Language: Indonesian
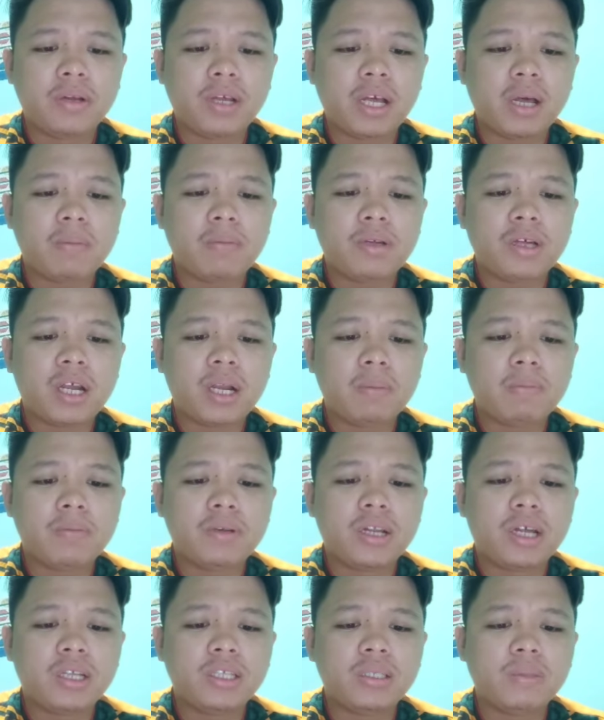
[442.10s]
Mereka berharap
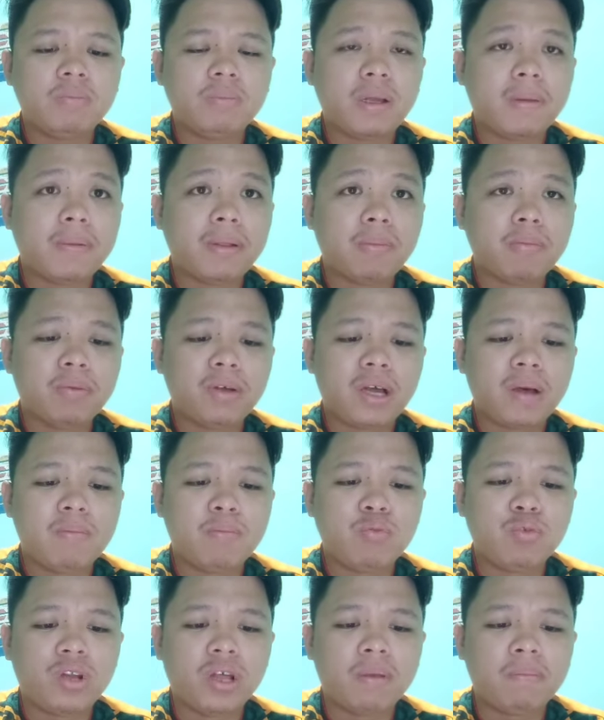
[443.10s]
Najib dapat
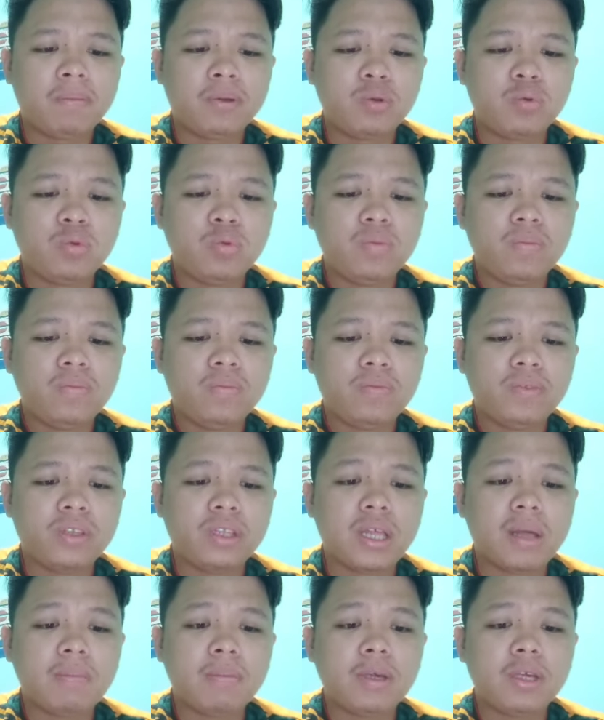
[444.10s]
pengampunan penuh,
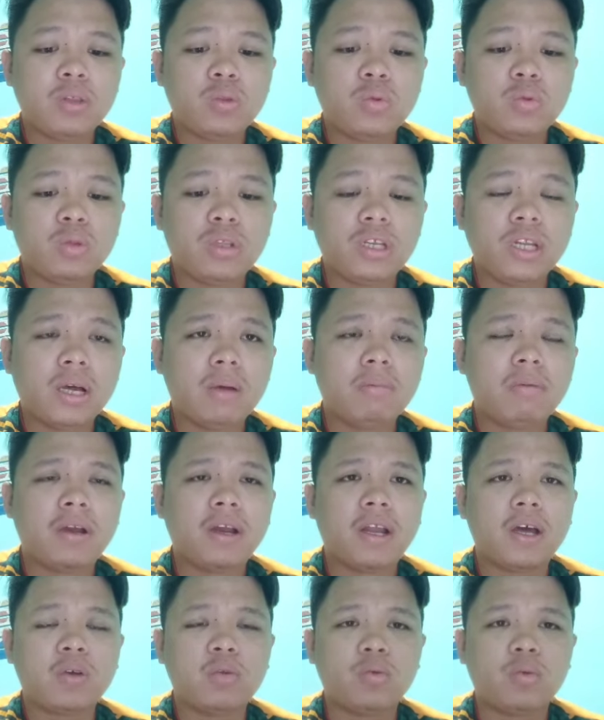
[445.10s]
tetapi itu tidak
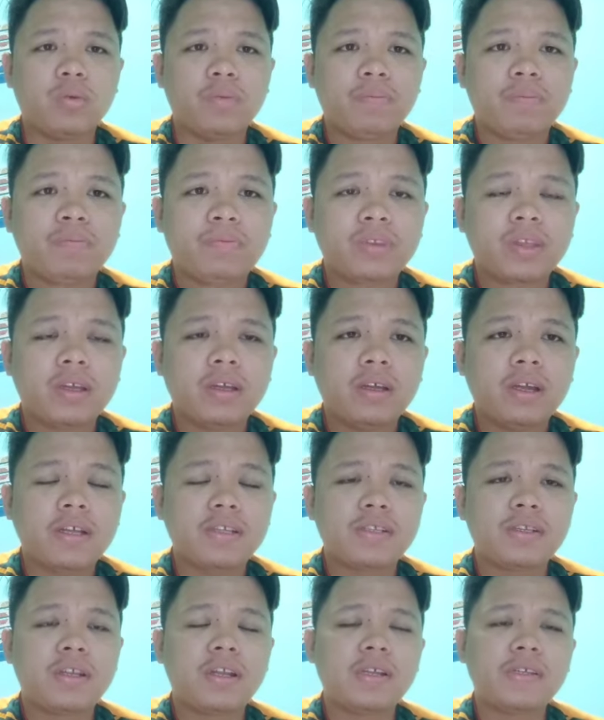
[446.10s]
berlaku.
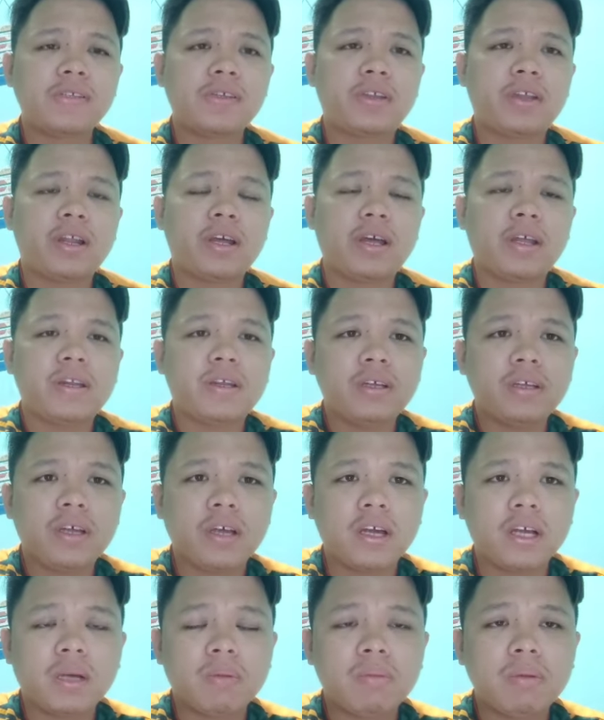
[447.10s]
Nah, saudara-saudara,
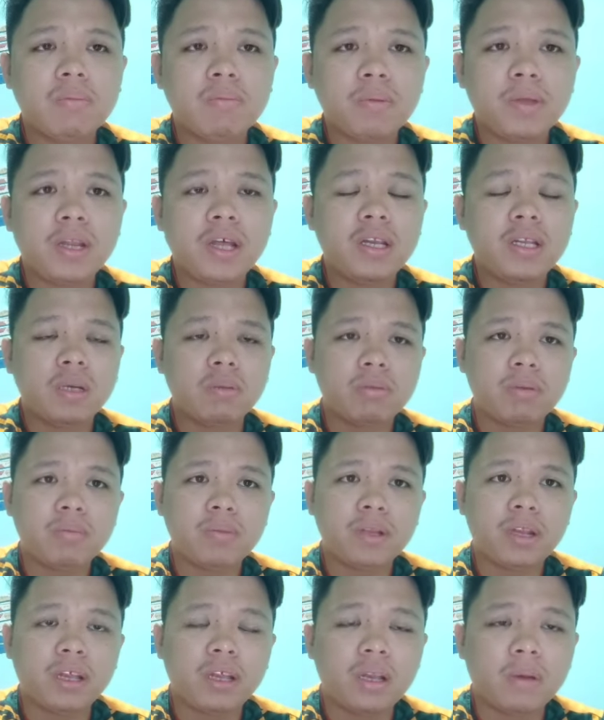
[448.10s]
adakah
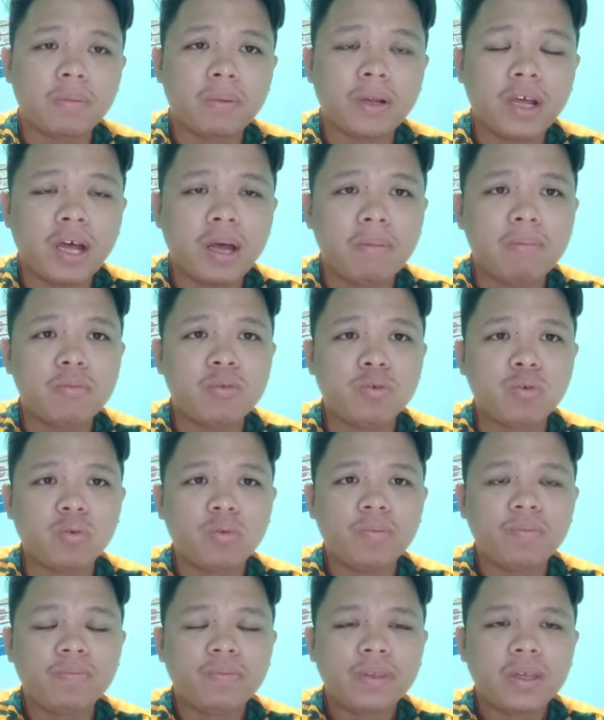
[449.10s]
kepimpinan-kepimpinan daripada
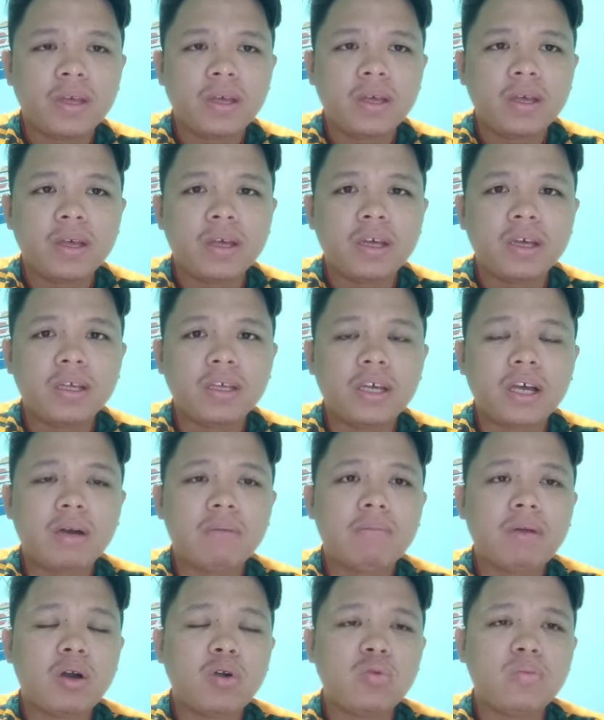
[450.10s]
AMNO
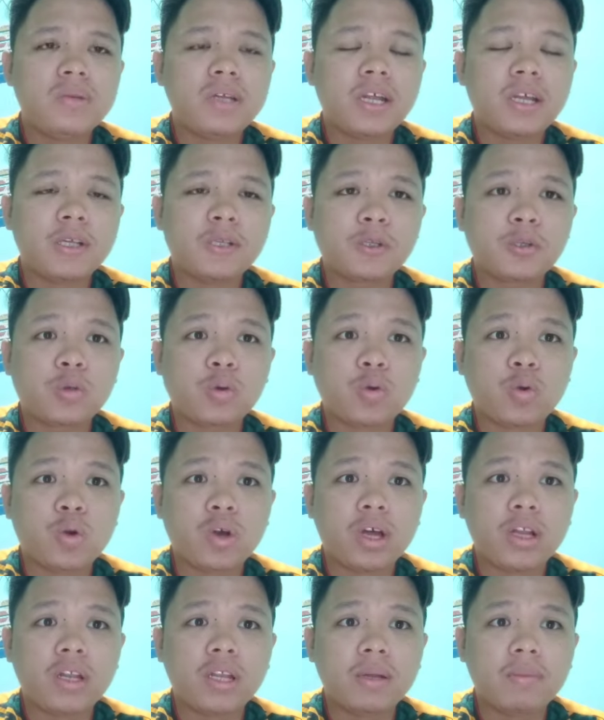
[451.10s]
yang mahu menarik
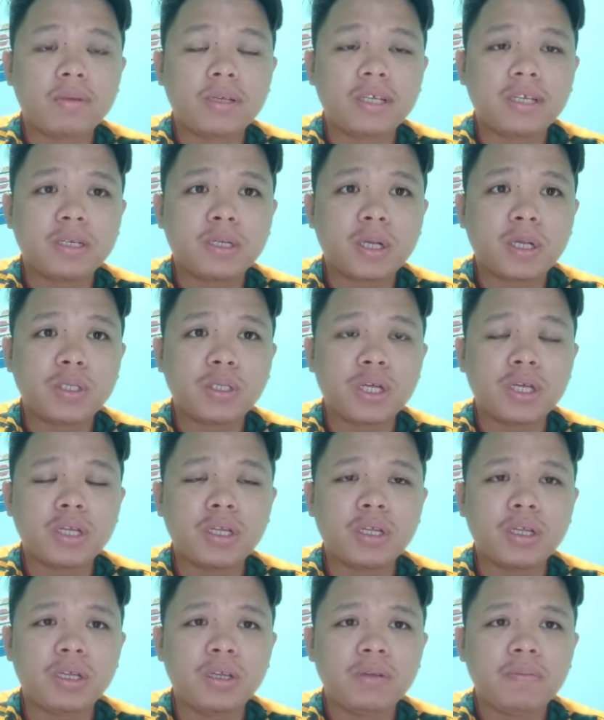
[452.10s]
sokongan daripada
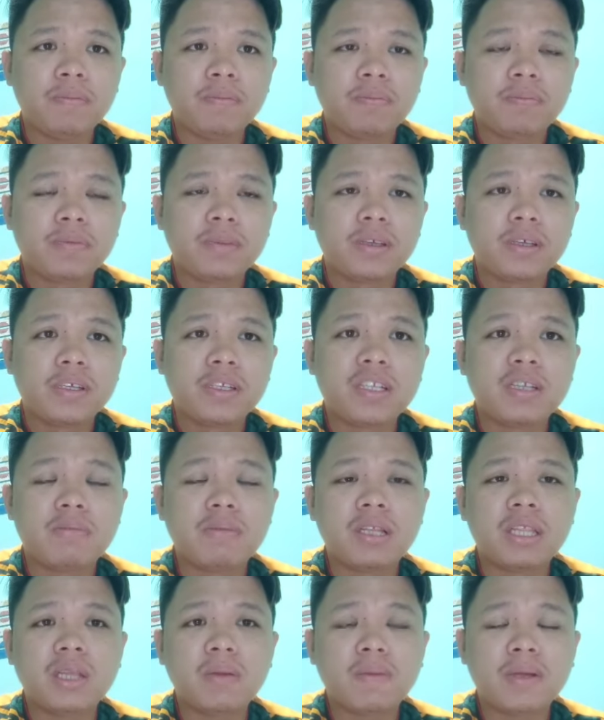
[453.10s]
kerajaan ini,
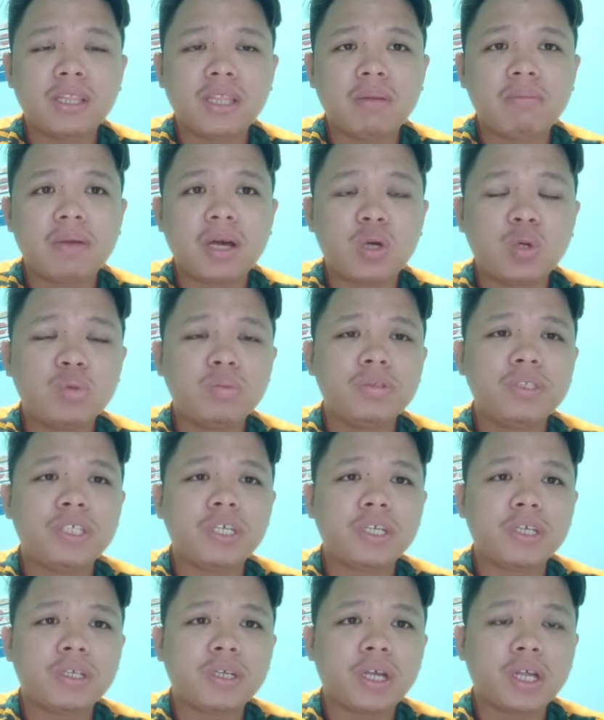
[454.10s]
semata-mata mahu
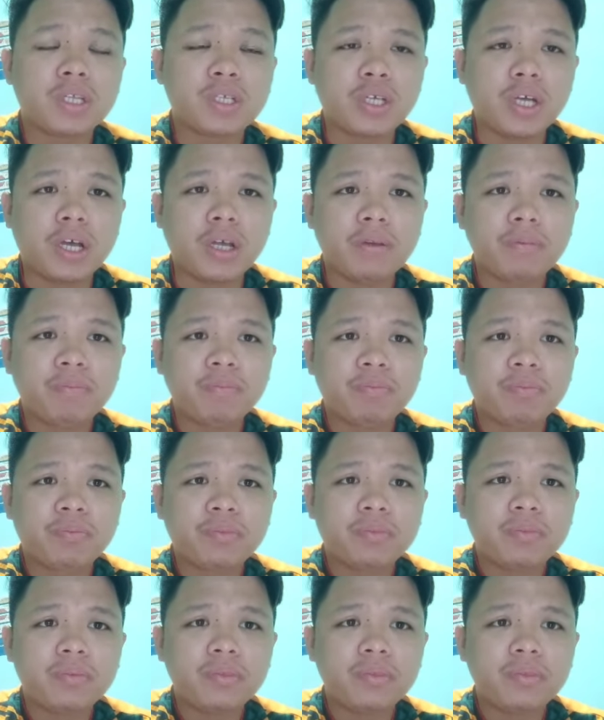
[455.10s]
menjadi kerajaan,